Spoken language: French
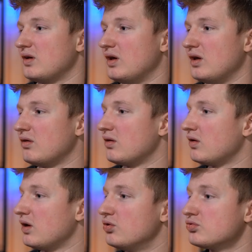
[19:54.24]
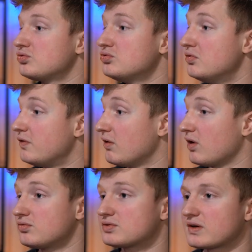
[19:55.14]
Mm. Euh, et, donc, du coup, le fait
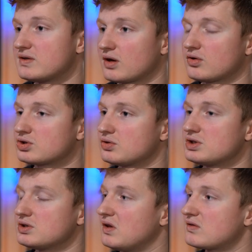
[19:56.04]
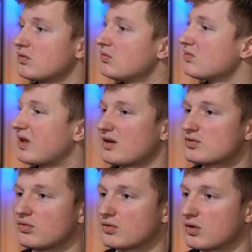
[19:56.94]
d'avoir 12-13 R non, j'ai ouais, été 113
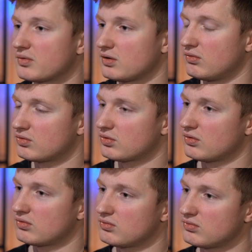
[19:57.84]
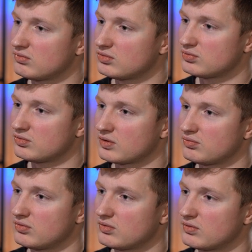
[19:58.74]
sur un truc comme ça. Ou un truc, euh. Ok, ah
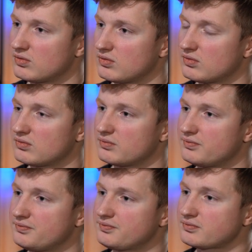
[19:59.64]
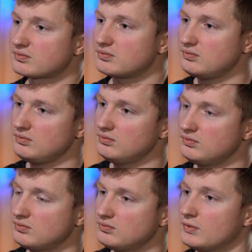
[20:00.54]
ouais, donc t'es donc es bien remonté t'étais étais assez
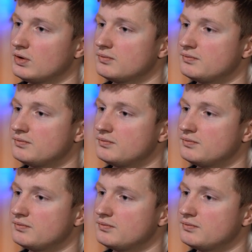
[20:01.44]
confortable.